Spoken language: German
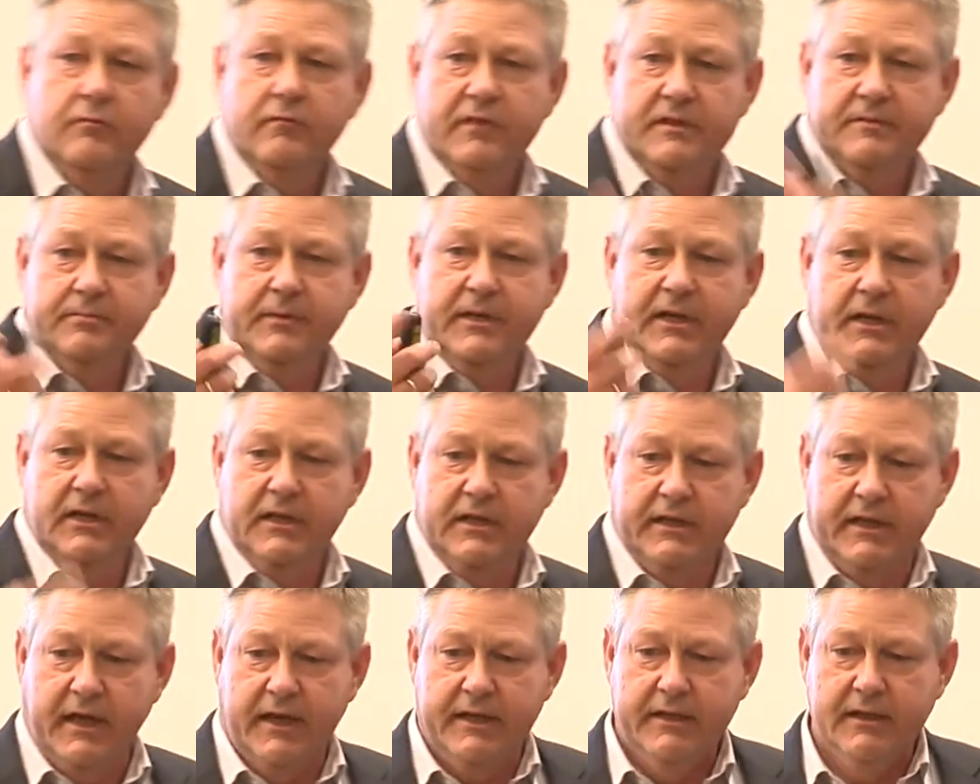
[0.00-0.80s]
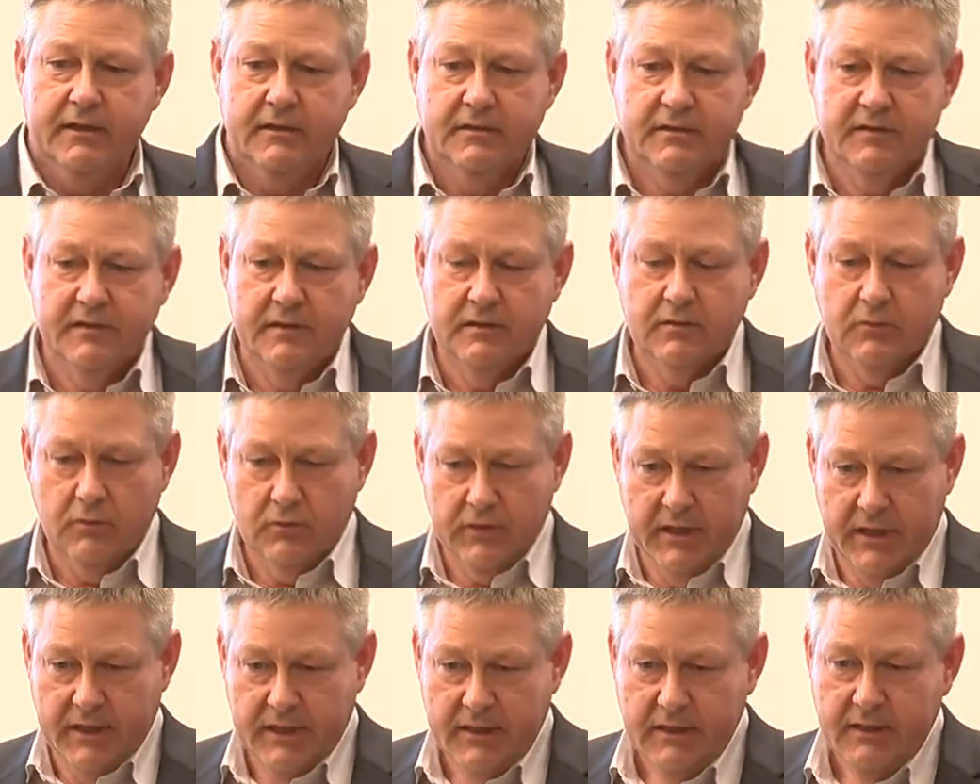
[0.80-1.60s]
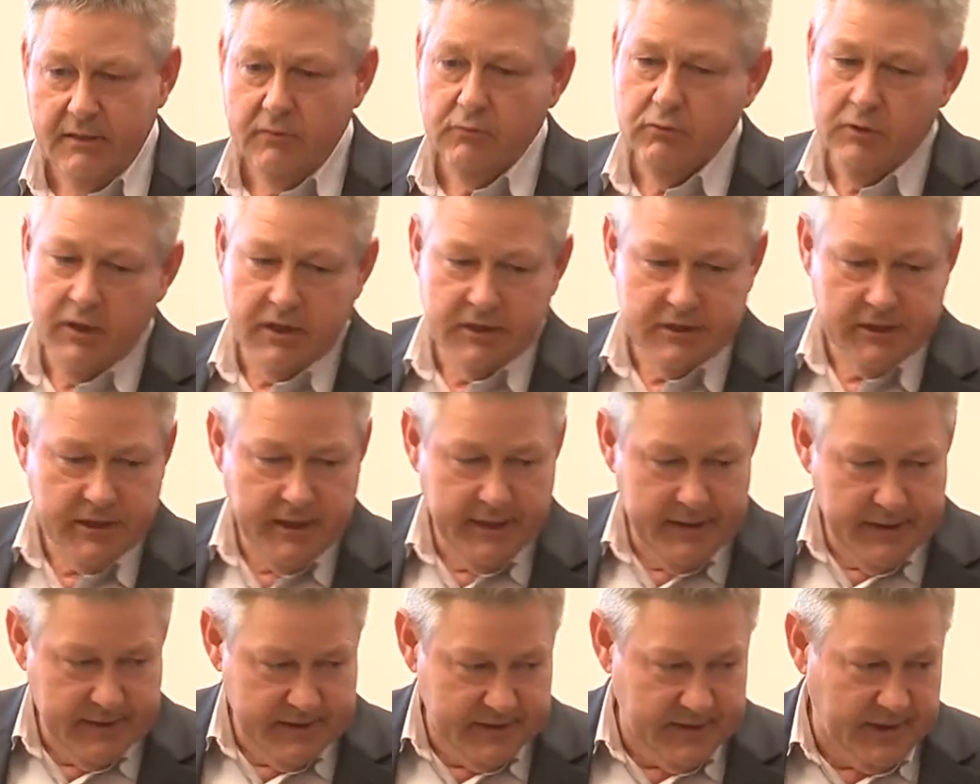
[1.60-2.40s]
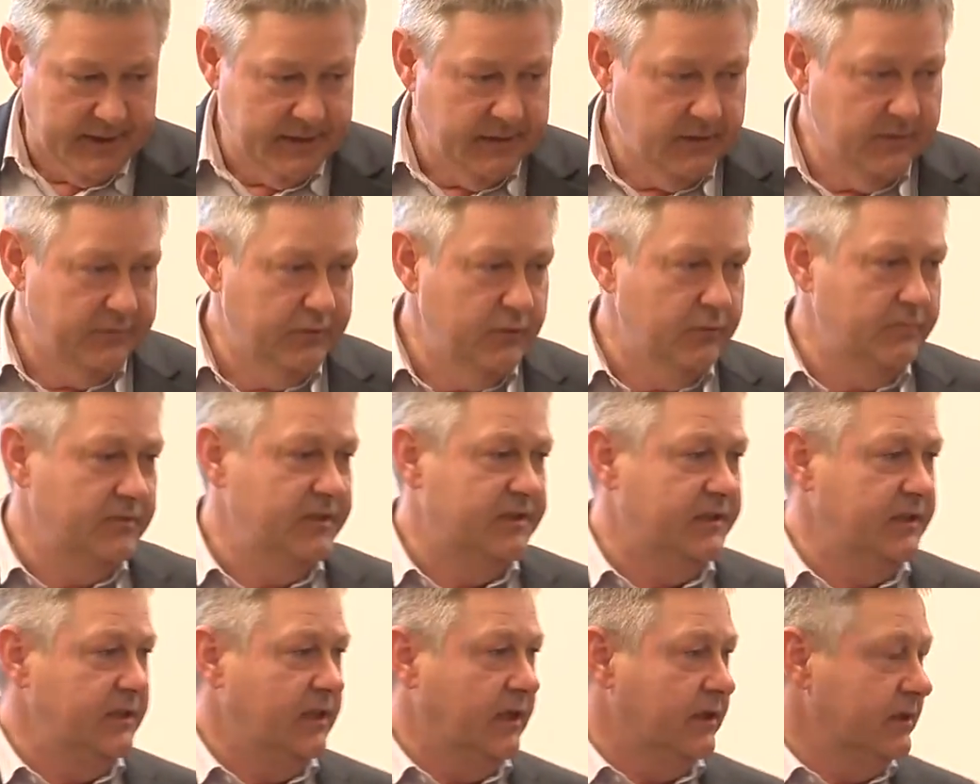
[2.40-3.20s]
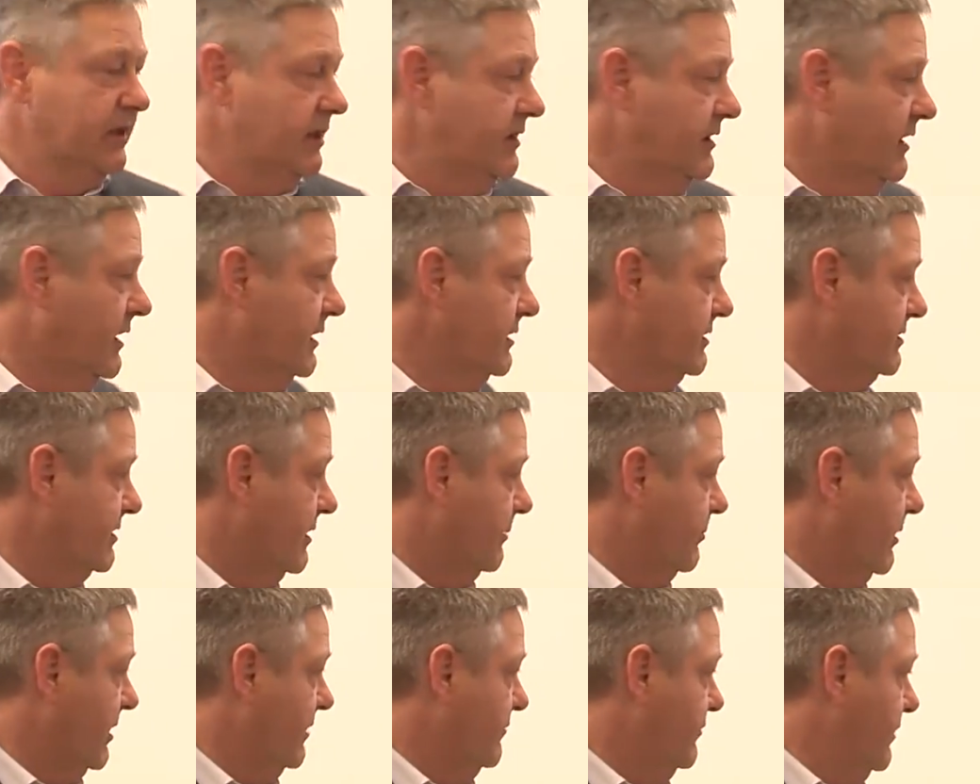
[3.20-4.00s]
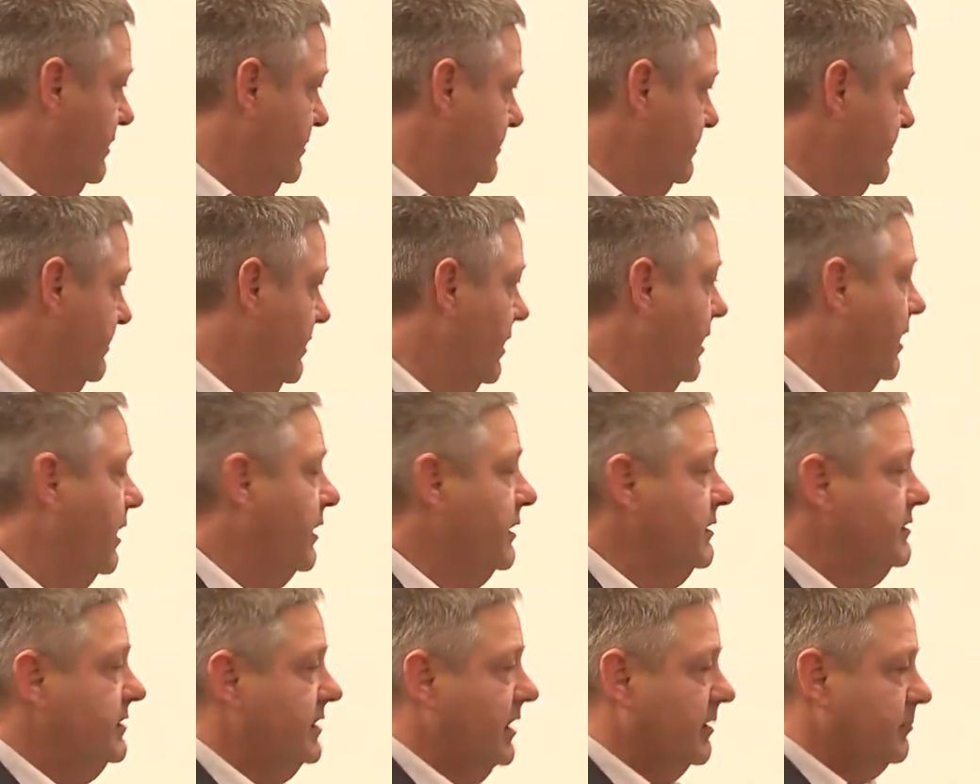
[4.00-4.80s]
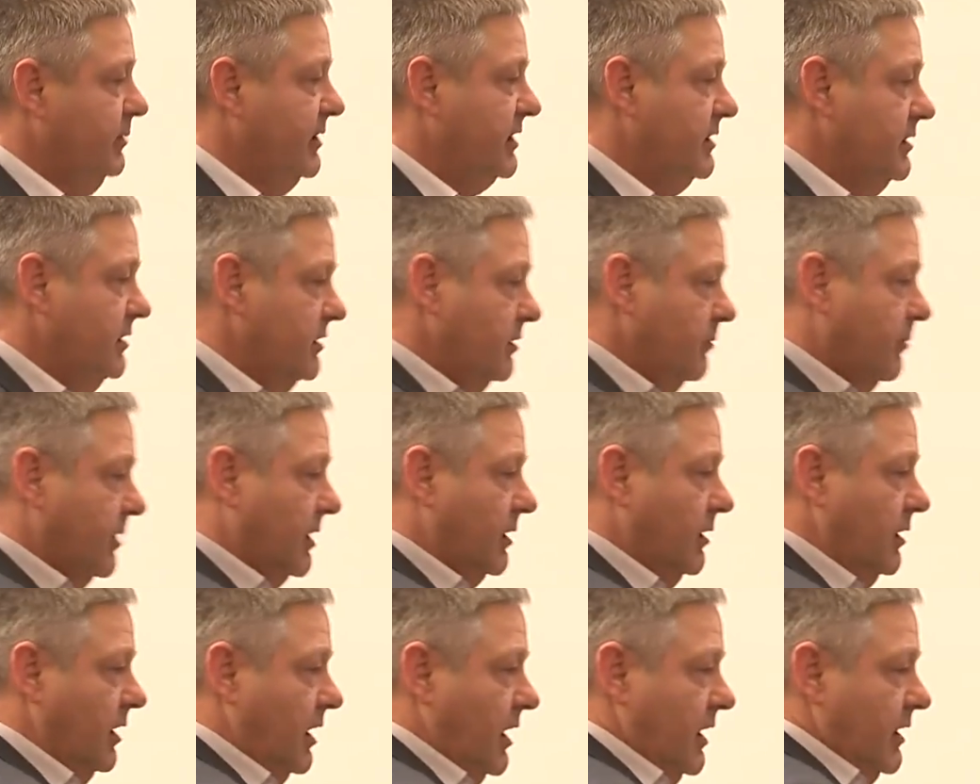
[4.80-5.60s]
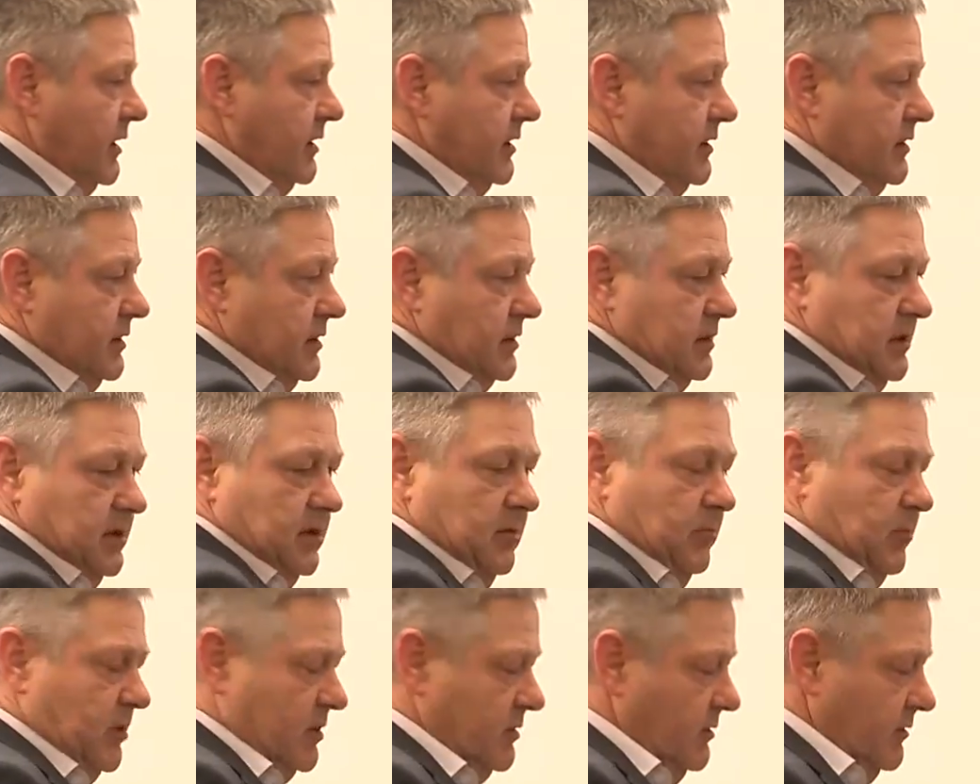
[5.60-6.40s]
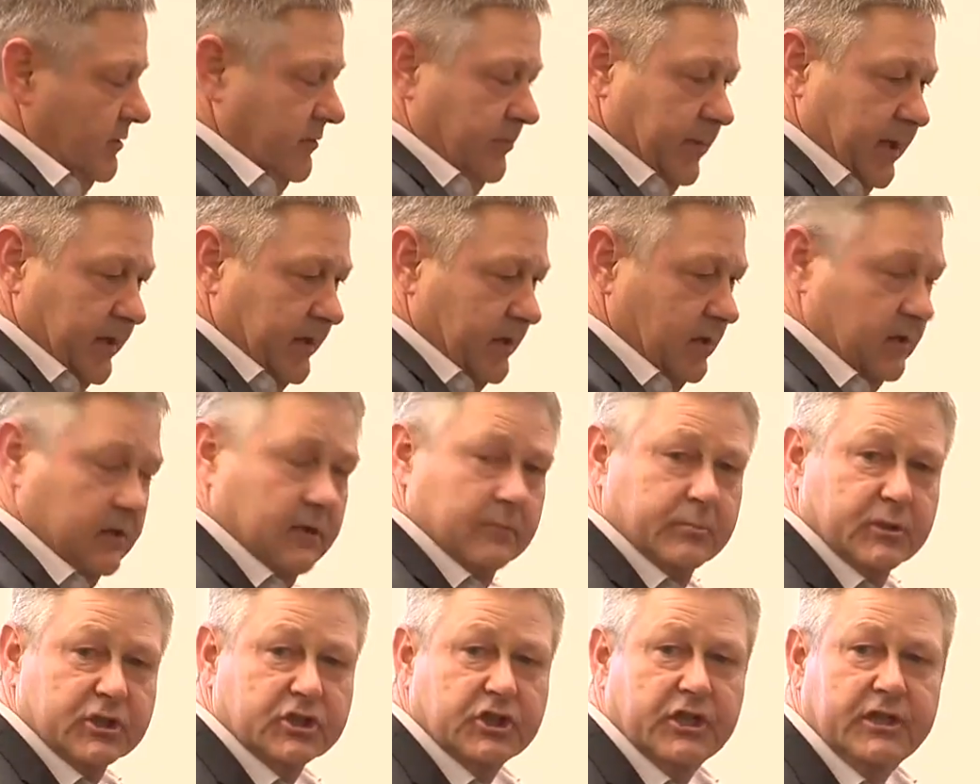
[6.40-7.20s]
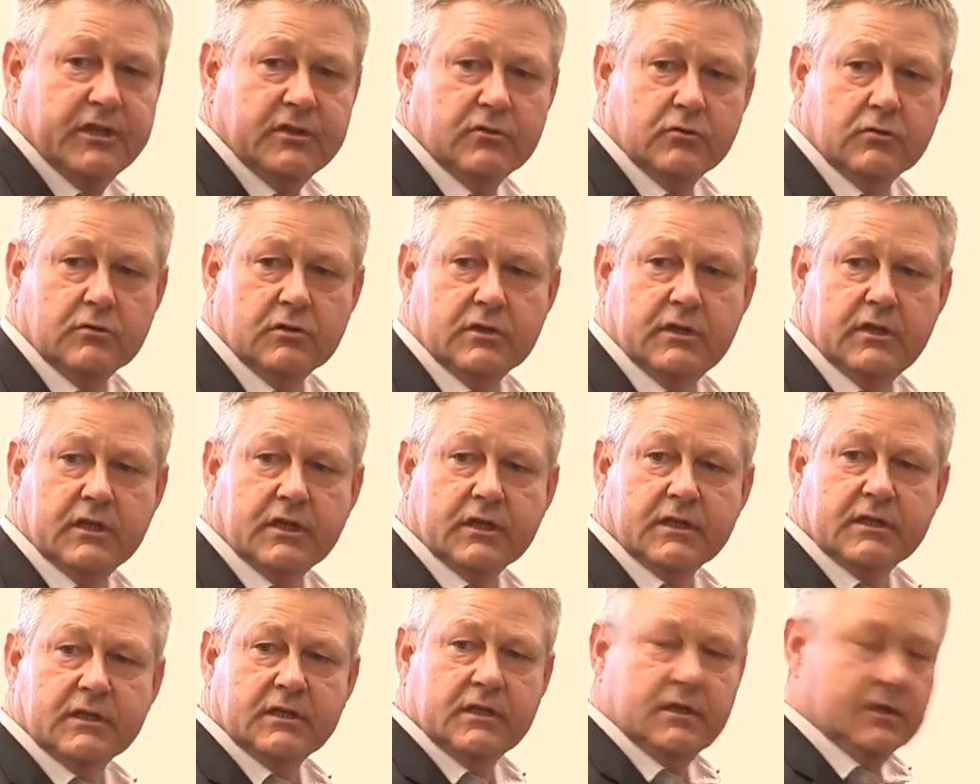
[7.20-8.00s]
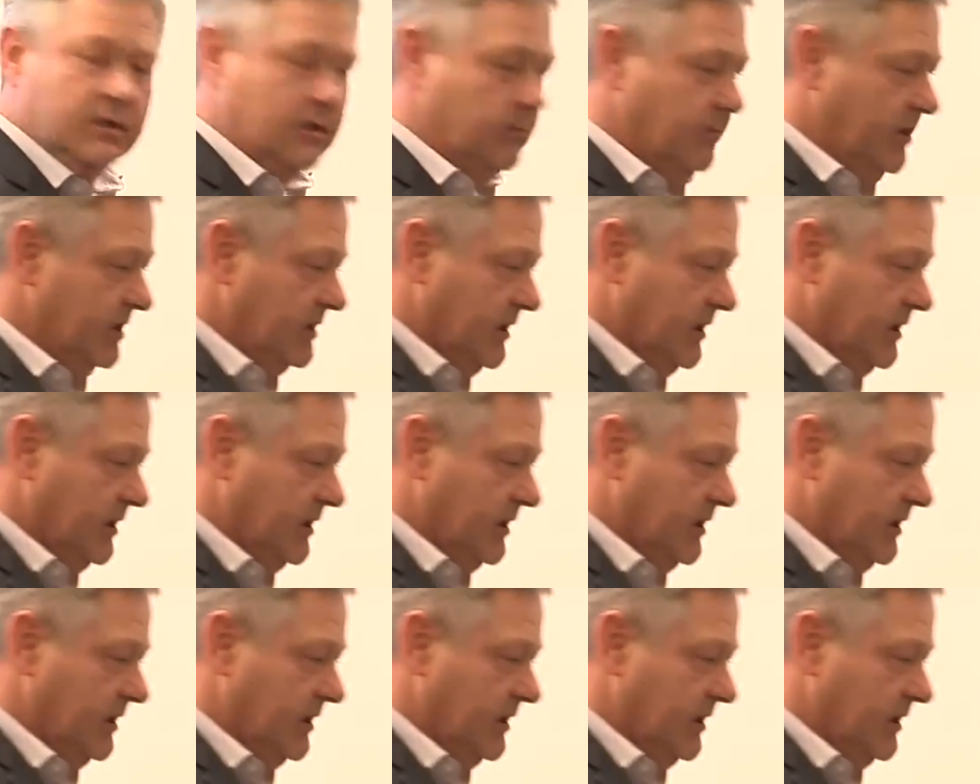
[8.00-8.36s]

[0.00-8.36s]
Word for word: was wir dann getan haben, gesagt, okay, du hast keine Zeit dafür, wie sieht denn dein Tagesablauf aus? Ah, ich habe hier immer, ich kriege immer, das war in der Beschichtung, ich kriege hier immer